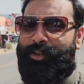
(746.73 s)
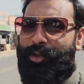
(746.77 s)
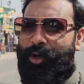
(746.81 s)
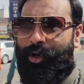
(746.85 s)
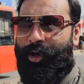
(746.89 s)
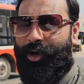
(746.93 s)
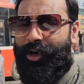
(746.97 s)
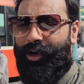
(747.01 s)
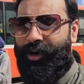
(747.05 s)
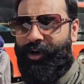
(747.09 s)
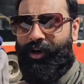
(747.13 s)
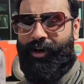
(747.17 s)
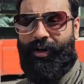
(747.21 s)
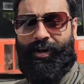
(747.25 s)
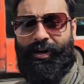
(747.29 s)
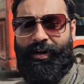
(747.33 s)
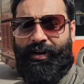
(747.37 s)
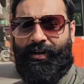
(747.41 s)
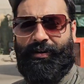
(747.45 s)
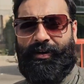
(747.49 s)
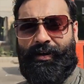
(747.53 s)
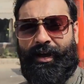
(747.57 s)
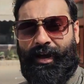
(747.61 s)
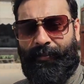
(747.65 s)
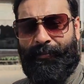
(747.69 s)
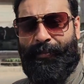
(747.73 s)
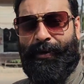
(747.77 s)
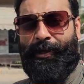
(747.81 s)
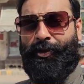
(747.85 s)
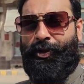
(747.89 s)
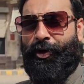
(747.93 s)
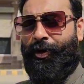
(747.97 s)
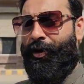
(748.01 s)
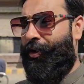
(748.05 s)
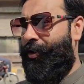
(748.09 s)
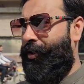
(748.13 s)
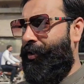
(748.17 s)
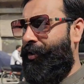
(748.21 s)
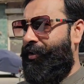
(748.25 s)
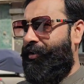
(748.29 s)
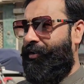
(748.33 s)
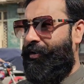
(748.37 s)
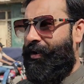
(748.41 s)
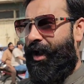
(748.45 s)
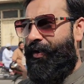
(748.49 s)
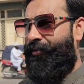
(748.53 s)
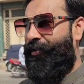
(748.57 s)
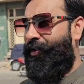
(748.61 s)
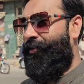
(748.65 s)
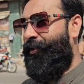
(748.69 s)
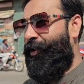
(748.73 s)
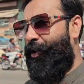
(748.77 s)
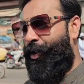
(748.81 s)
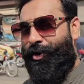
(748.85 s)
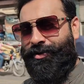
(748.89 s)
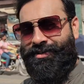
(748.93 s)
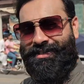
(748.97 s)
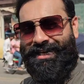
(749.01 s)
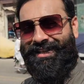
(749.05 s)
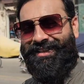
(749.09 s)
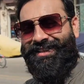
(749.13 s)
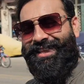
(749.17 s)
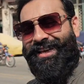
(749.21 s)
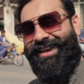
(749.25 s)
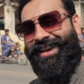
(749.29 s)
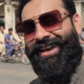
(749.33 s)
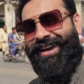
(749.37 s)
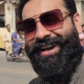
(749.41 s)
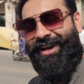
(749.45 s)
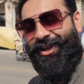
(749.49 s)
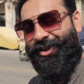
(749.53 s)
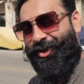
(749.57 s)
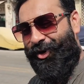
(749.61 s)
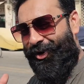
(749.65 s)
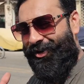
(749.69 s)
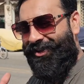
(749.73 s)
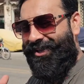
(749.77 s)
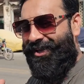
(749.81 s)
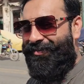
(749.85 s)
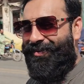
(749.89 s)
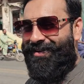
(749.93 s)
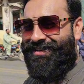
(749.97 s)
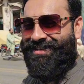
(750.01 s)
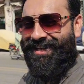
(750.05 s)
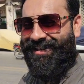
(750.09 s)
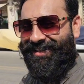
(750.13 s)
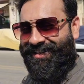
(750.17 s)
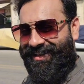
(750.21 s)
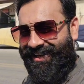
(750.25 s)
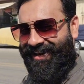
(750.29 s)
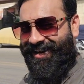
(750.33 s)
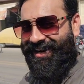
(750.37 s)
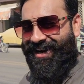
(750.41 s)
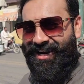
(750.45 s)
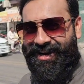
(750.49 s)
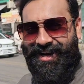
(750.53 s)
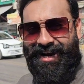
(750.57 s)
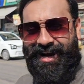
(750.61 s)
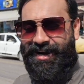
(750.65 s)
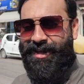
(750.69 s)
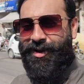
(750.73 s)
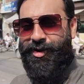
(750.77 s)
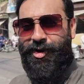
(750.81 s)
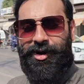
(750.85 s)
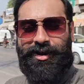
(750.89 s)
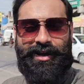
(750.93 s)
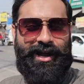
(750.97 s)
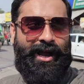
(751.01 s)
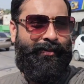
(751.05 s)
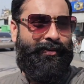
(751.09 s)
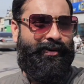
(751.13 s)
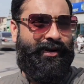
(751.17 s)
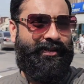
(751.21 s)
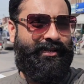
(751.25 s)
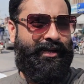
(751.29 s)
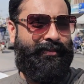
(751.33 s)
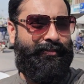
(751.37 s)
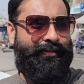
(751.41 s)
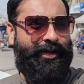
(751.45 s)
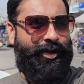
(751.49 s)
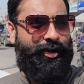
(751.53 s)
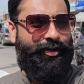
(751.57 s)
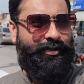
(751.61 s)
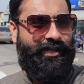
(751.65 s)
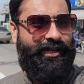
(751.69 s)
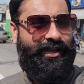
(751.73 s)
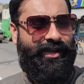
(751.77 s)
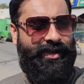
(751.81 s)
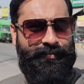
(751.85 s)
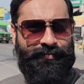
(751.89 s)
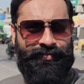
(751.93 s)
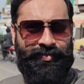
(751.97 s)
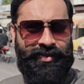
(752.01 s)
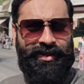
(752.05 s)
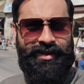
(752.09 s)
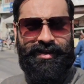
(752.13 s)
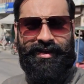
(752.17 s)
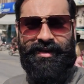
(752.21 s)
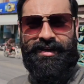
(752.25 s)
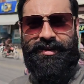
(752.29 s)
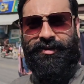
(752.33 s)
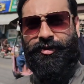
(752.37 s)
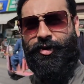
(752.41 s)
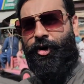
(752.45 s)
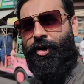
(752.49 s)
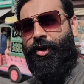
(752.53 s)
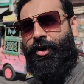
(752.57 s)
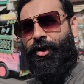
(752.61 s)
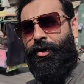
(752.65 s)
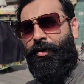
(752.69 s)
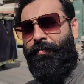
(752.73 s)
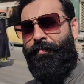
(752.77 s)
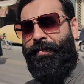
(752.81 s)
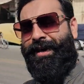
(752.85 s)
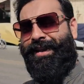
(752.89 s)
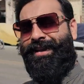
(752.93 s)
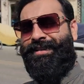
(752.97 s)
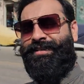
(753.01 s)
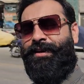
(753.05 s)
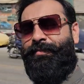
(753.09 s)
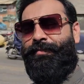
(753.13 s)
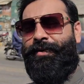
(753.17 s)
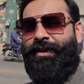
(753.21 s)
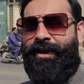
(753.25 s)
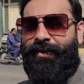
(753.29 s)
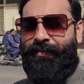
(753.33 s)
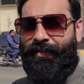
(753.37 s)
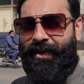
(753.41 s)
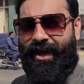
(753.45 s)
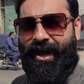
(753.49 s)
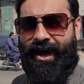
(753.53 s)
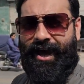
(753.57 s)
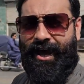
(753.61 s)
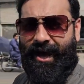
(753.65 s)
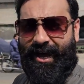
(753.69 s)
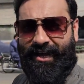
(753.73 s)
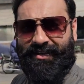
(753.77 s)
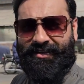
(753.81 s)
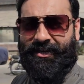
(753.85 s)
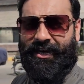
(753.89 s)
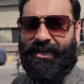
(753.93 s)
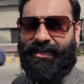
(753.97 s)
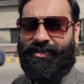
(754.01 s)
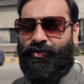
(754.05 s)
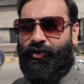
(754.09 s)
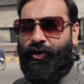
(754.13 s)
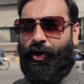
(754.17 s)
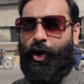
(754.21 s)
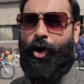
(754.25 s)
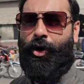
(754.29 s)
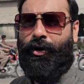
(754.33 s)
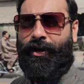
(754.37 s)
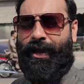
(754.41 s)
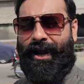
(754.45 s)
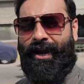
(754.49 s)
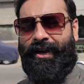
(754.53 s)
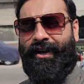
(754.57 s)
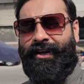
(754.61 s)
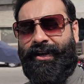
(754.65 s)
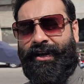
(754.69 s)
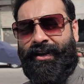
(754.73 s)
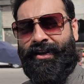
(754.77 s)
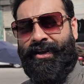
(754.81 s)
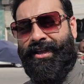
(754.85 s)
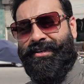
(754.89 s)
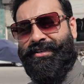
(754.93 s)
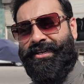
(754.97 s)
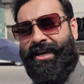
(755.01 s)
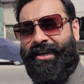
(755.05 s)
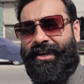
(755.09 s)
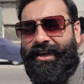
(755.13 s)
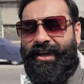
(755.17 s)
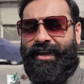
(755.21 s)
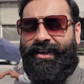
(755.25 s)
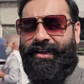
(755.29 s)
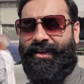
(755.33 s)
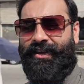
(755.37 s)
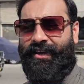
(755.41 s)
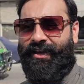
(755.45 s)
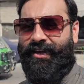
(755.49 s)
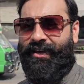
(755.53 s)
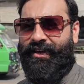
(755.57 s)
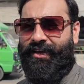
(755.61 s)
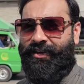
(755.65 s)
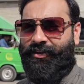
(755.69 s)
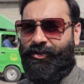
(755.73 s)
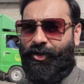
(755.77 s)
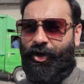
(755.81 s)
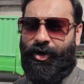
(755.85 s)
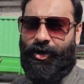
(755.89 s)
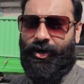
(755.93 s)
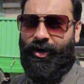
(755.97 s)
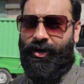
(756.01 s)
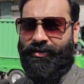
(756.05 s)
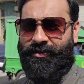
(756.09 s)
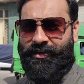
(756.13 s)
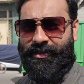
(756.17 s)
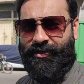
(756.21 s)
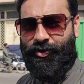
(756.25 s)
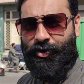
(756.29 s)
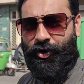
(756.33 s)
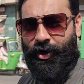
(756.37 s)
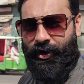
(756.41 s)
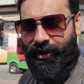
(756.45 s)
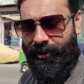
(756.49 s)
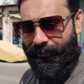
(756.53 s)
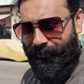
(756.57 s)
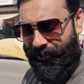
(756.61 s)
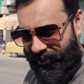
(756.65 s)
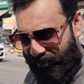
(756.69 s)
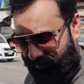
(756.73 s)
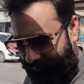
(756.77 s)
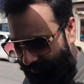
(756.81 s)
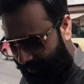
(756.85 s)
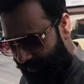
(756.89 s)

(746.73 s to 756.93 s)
तो अभी तो काफ़ी लोग चलता रहेगा दो दिन भी चलता रहेगा गाड़ियों का काम ख़त्म नहीं होते तो मेरे समझने में आज के इस ब्लॉग का एंड करना चाहिए तो जिसको ये मेरी